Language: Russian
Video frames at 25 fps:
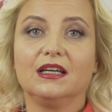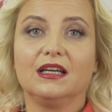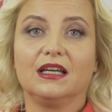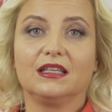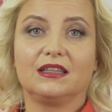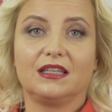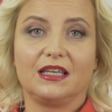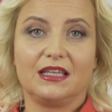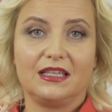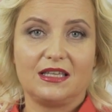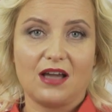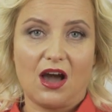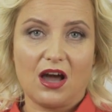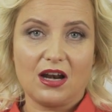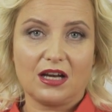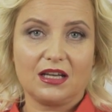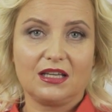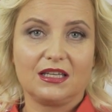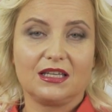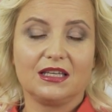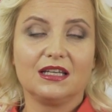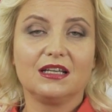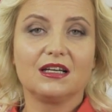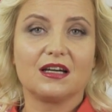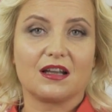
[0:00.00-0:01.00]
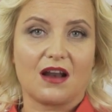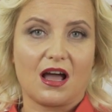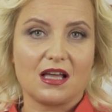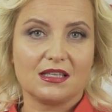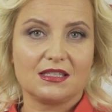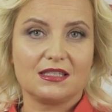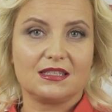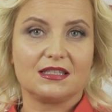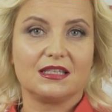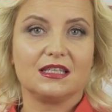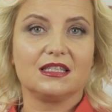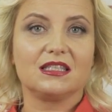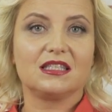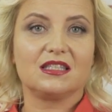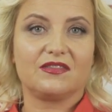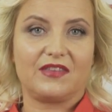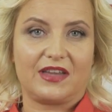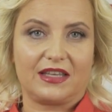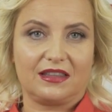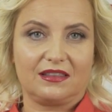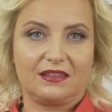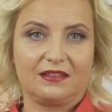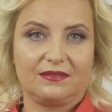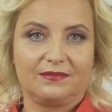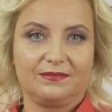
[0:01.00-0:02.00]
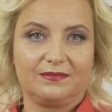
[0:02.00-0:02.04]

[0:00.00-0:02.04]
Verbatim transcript: это яркий красный цвет.